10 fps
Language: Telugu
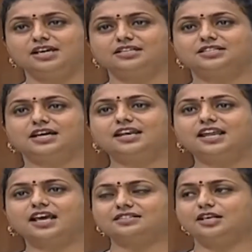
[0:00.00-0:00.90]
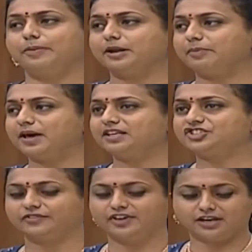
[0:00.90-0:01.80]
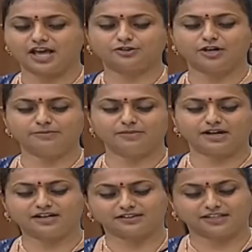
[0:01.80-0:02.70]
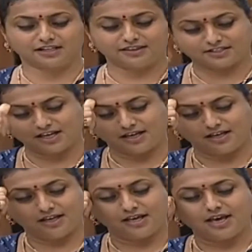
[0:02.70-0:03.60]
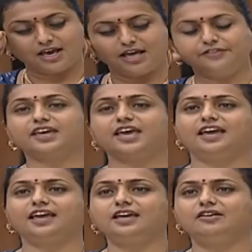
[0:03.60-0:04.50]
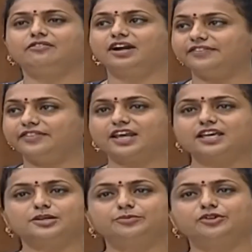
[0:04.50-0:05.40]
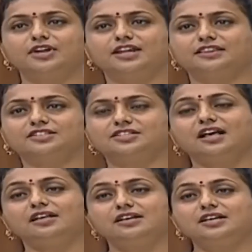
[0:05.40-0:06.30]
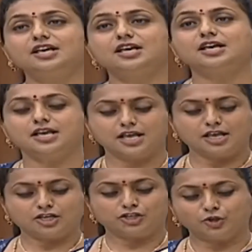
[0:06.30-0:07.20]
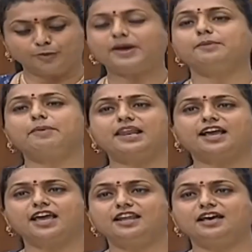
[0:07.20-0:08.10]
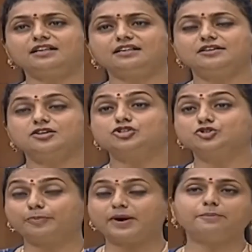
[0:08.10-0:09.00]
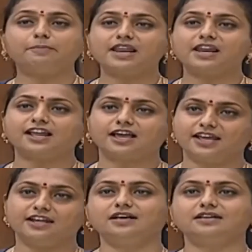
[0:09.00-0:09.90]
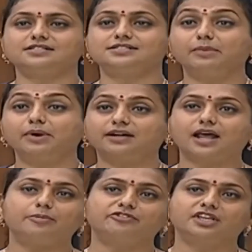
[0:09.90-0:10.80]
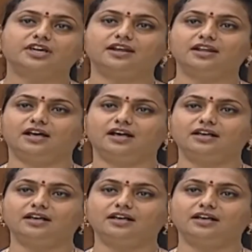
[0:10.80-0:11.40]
జగనన్నకి అసలు పరిపాలించడమే రాదు అని మాట్లాడతారు అధ్యక్ష అందుకే వాళ్ళందరికీ చెప్తున్నాను అధ్యక్ష సుపరిపాలకైనా సుపరిపాలనకైనా సమగ్రాభివృద్ధికైనా